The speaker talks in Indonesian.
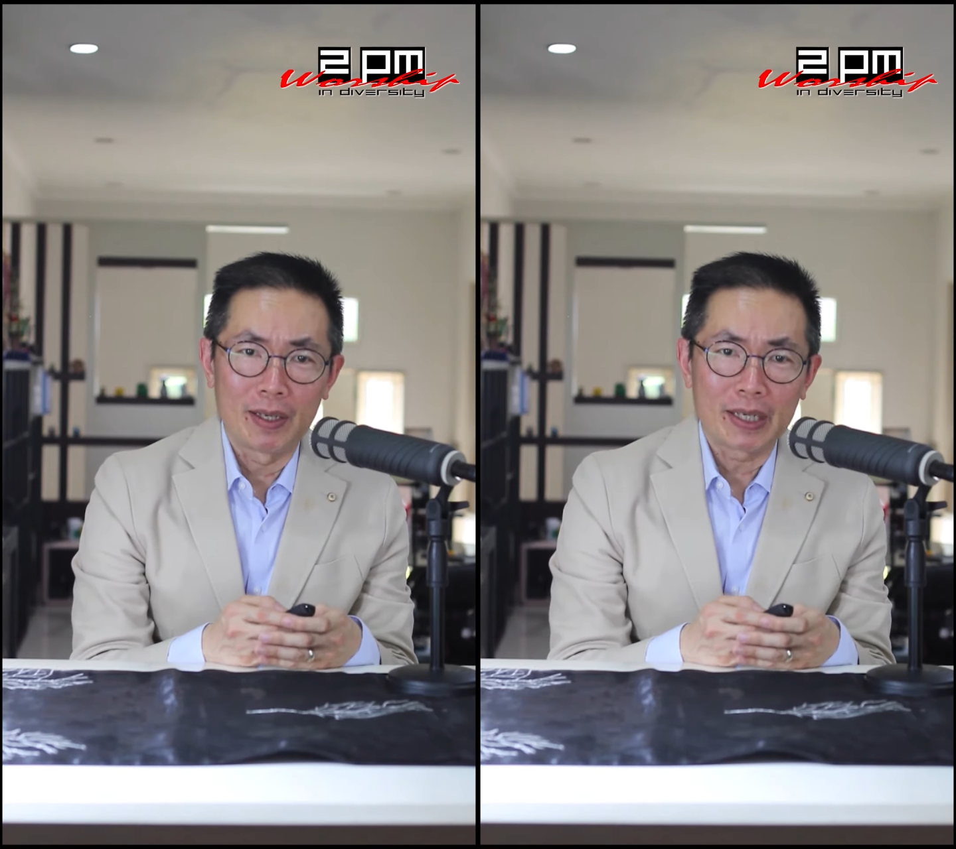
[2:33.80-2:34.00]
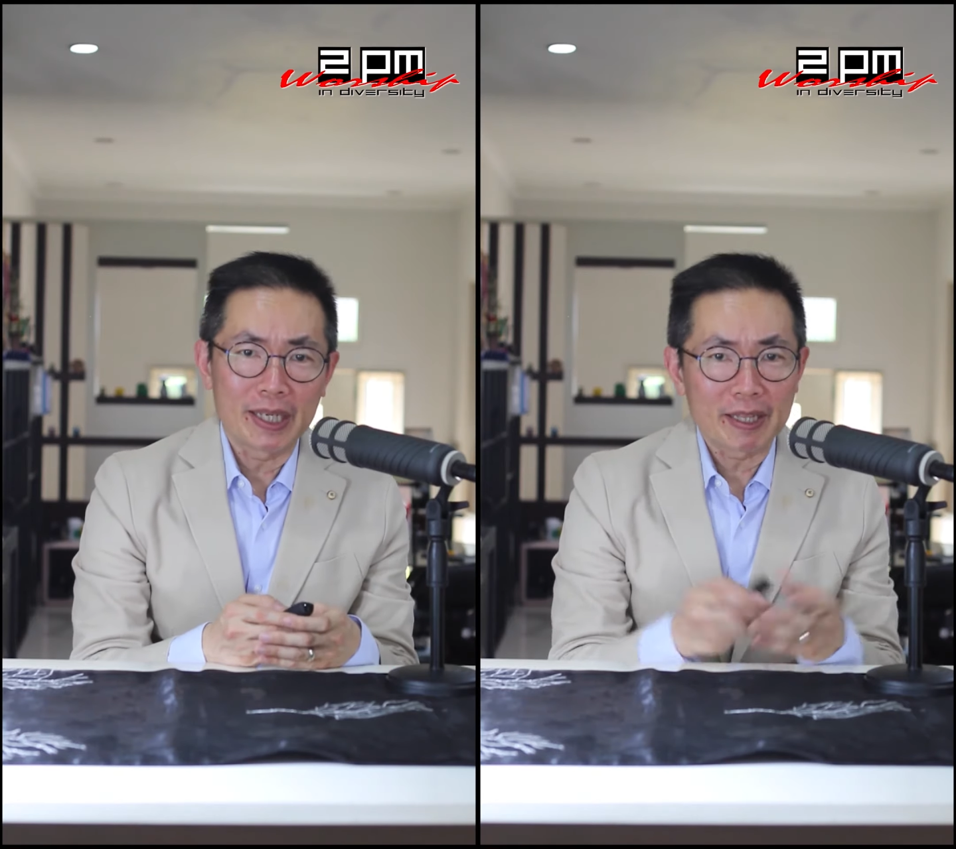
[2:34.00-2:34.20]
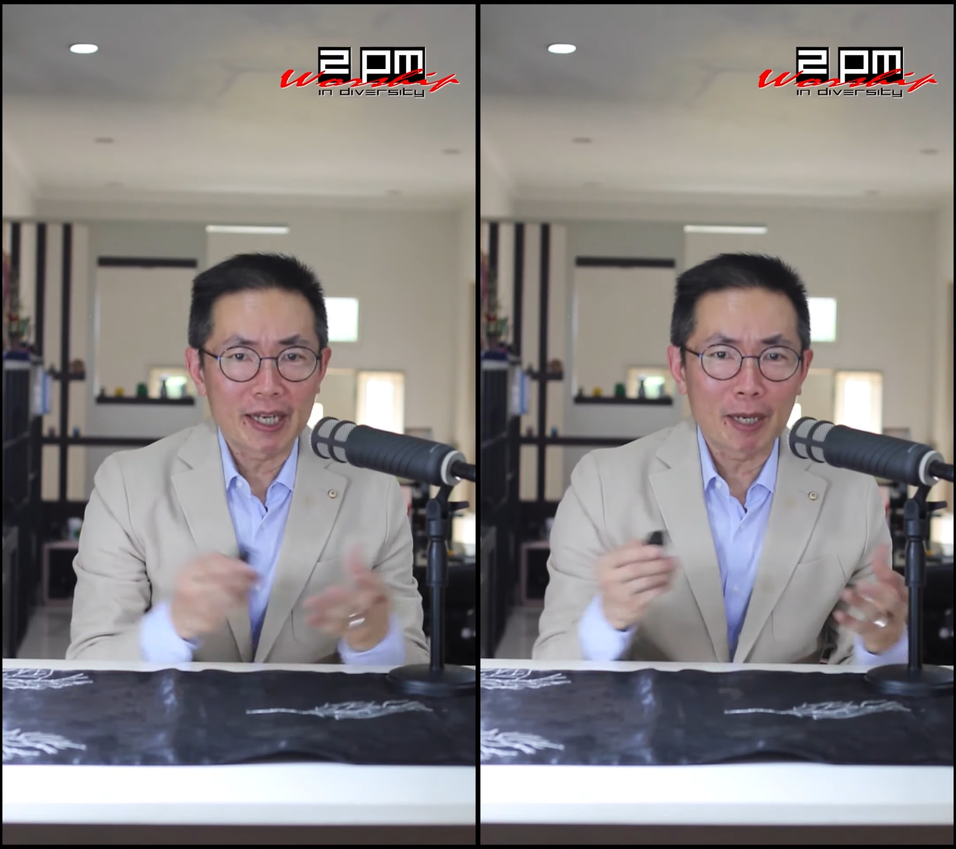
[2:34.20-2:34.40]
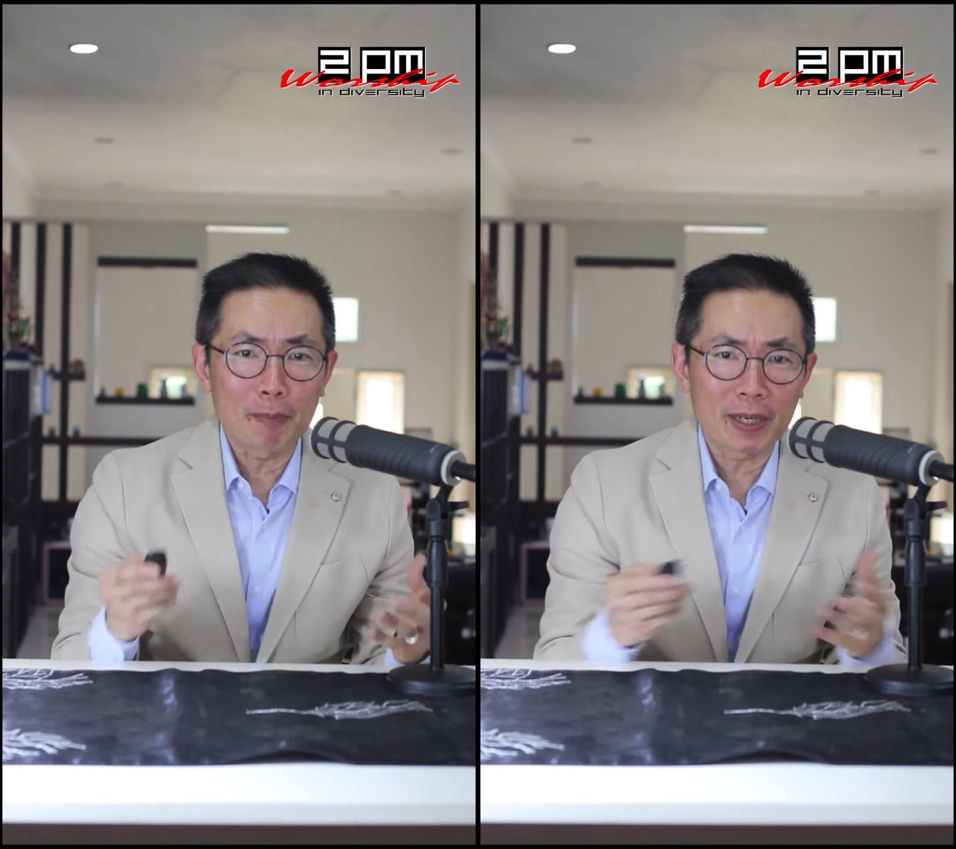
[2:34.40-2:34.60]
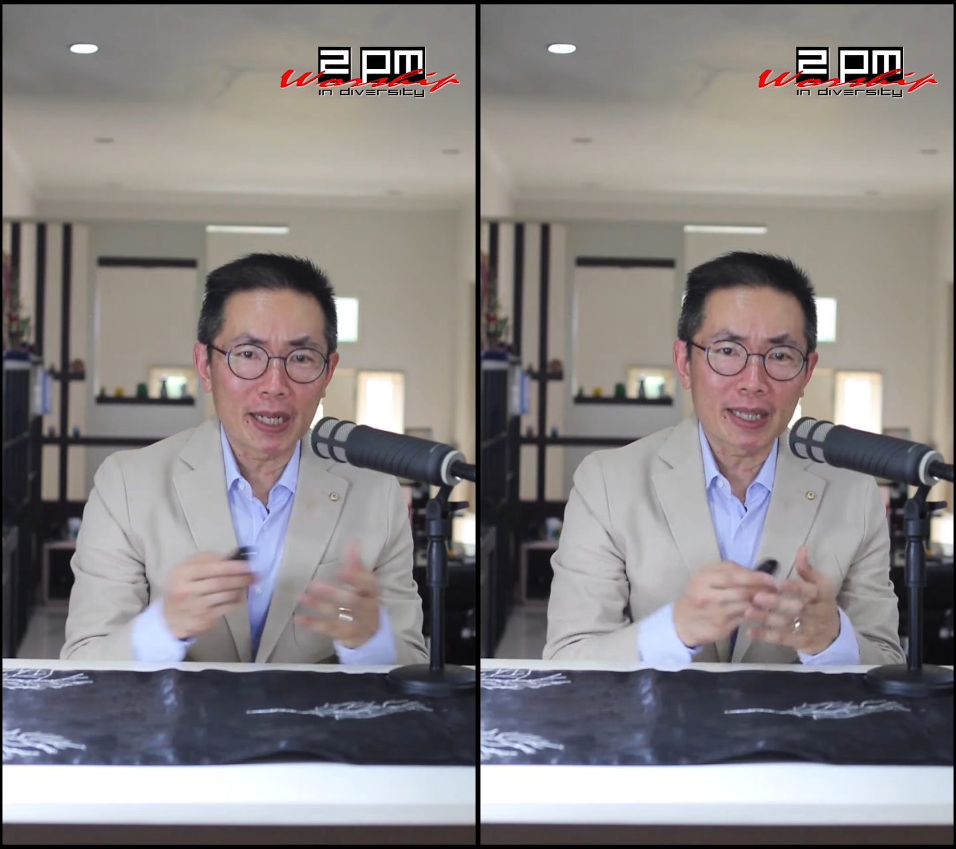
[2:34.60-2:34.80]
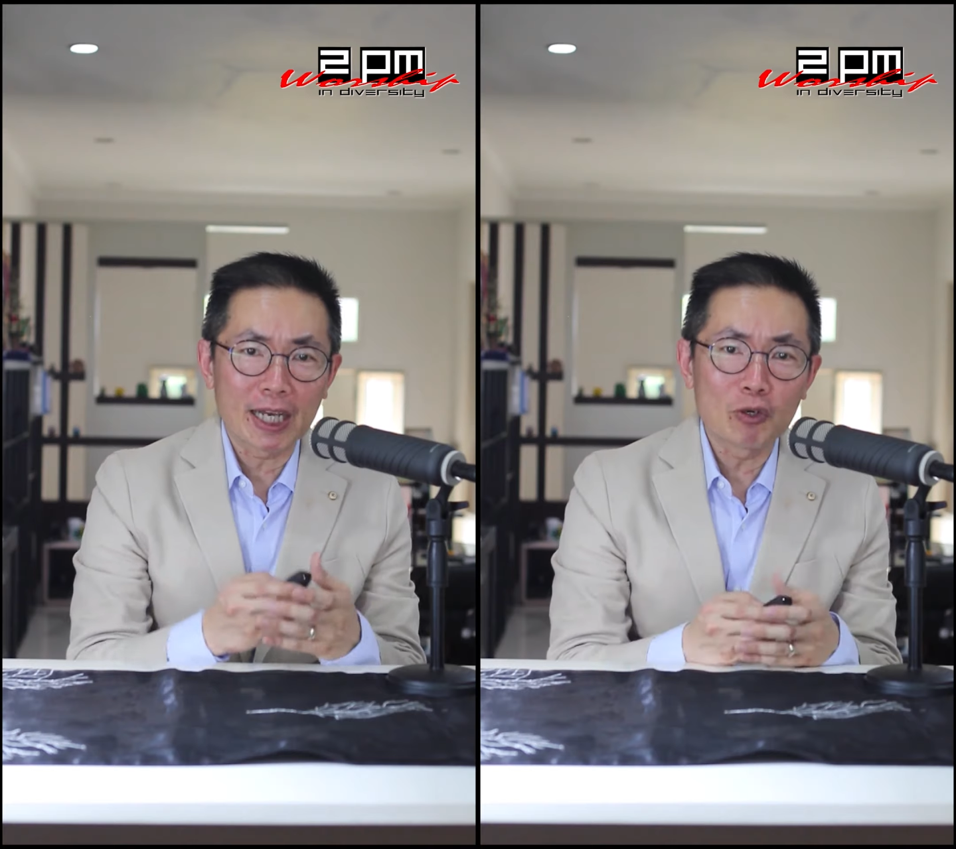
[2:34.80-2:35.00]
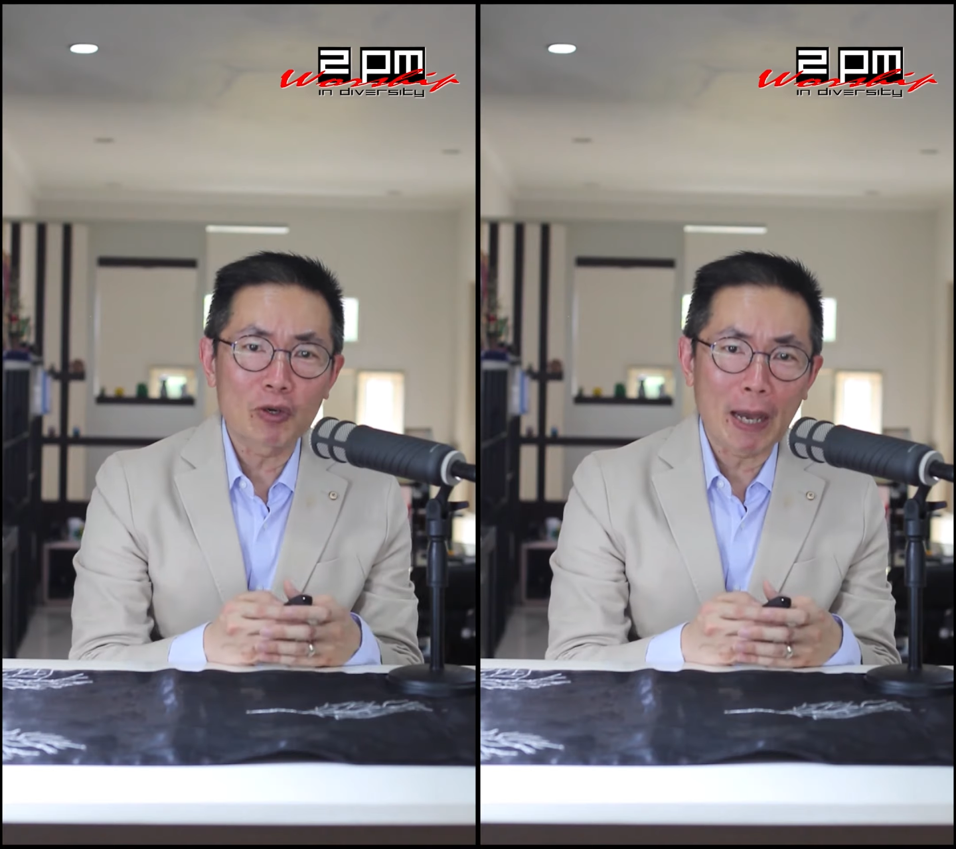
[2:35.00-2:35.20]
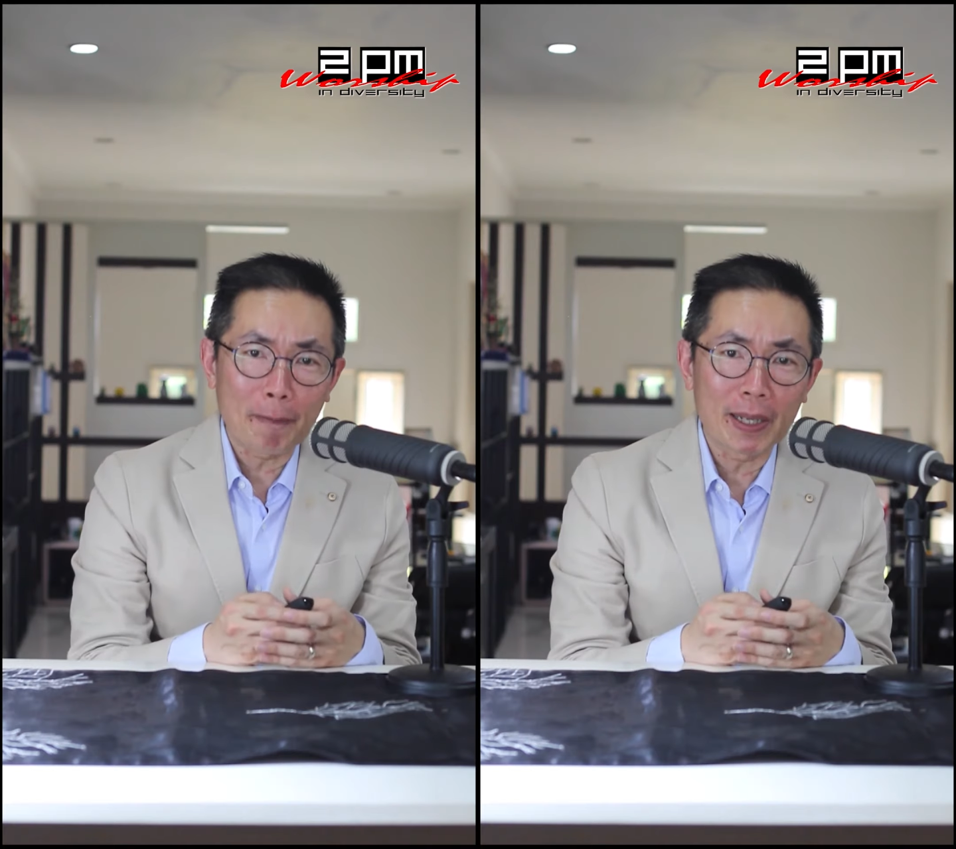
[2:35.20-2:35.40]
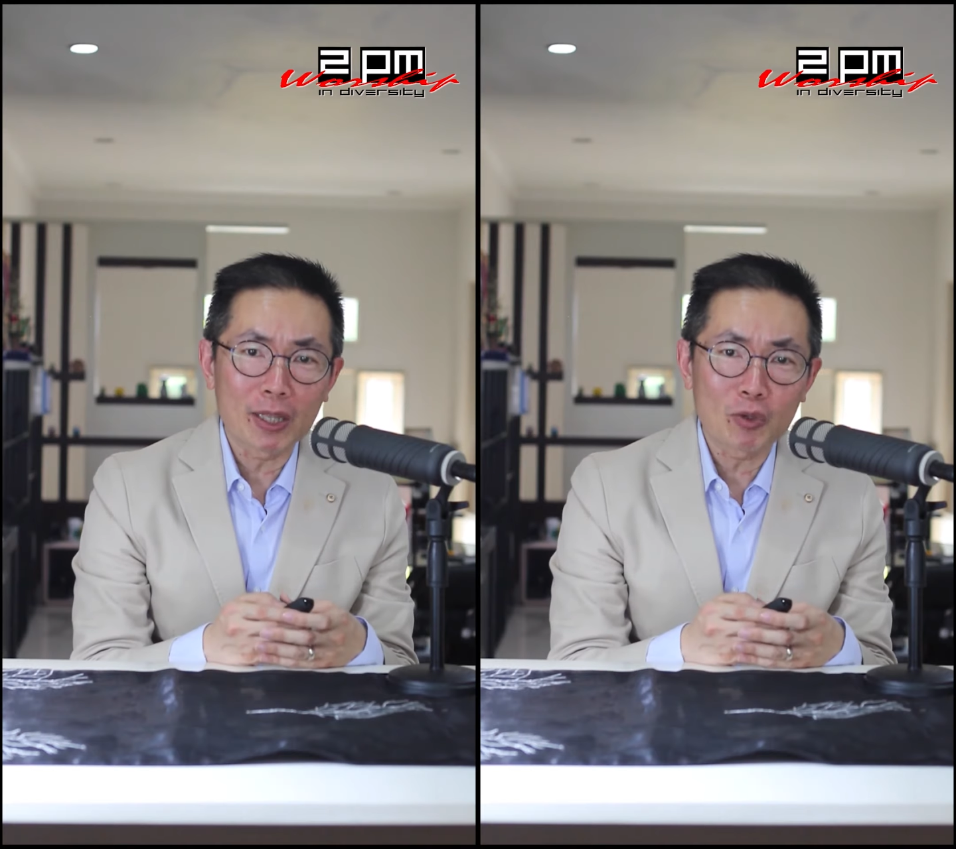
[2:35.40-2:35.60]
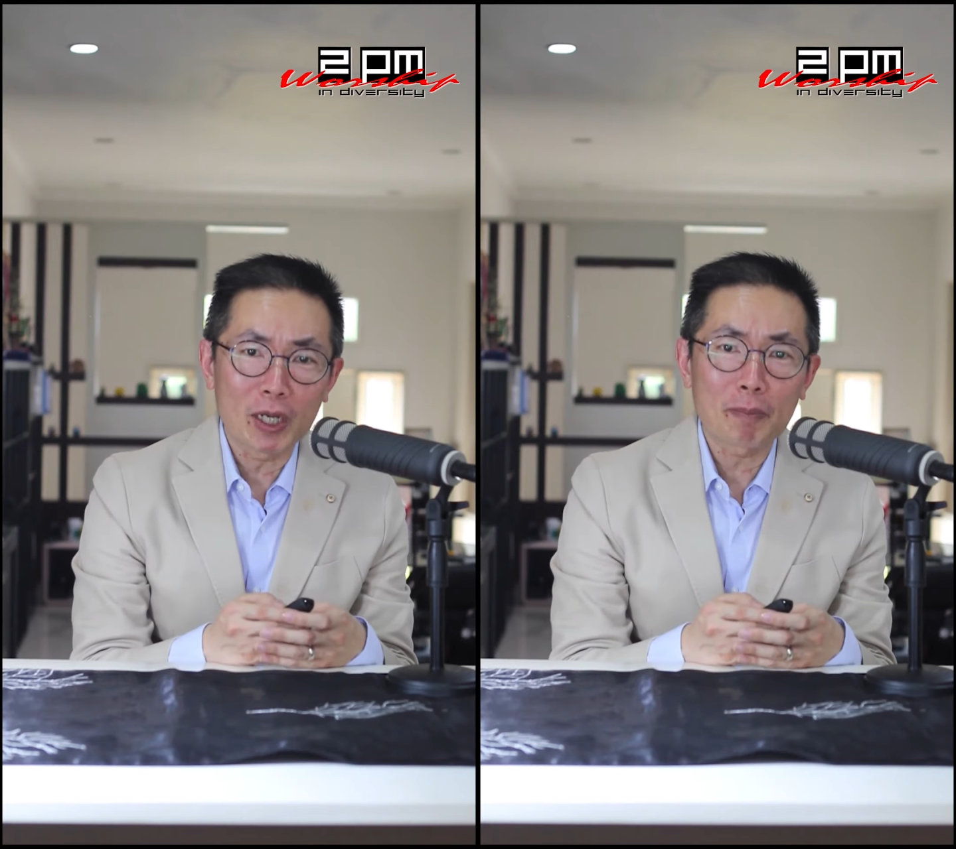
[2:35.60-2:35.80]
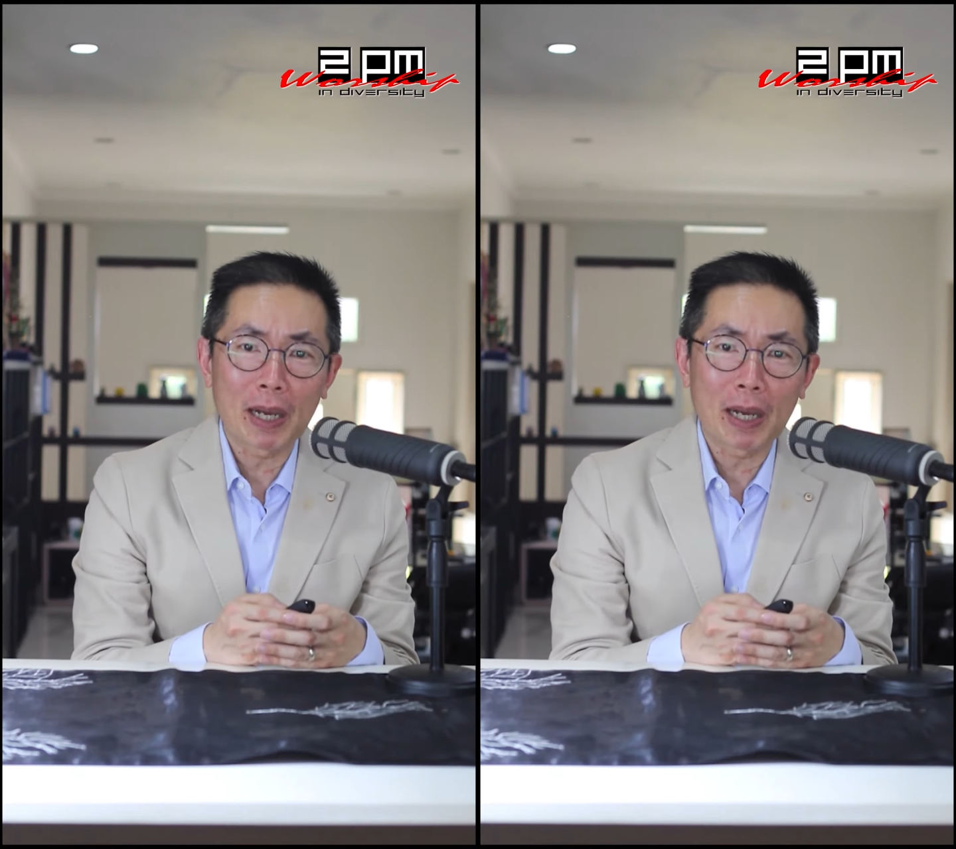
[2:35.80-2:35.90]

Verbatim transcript: Kita nggak pernah tahu kapan Tuhan